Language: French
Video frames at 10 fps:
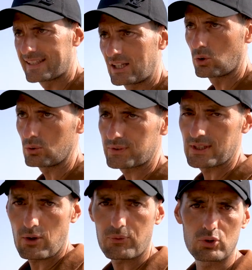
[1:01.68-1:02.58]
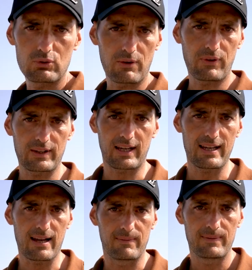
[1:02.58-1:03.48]
Ce qui compte, c'est l'offre que tu vas faire
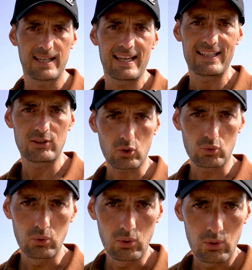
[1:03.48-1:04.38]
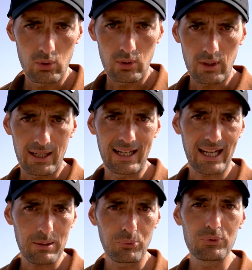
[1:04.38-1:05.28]
derrière. Et surtout,
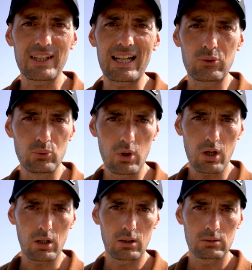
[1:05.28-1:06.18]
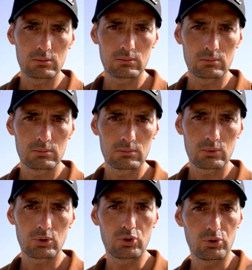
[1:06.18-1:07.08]
la réponse à la douleur
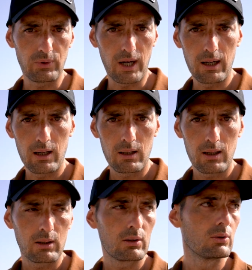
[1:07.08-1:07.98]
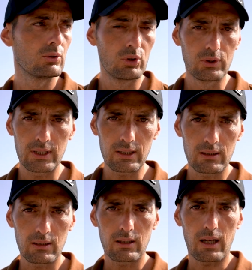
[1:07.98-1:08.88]
que tu vas donner
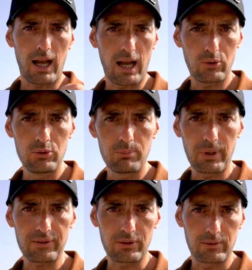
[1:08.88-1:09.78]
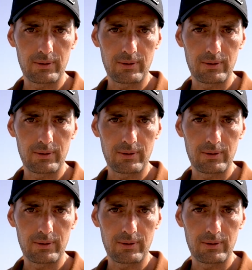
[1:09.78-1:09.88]
à une personne.